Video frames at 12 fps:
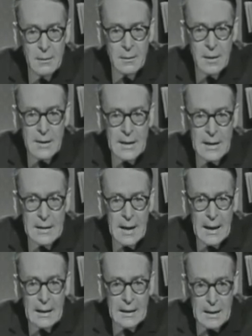Dans un
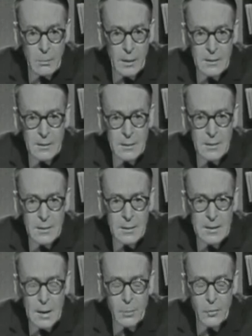État libre,
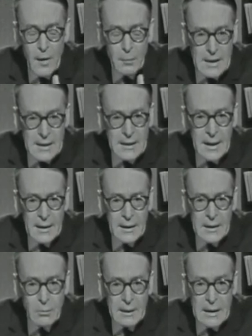c'est le pouvoir militaire qui
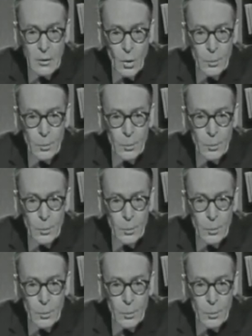doit être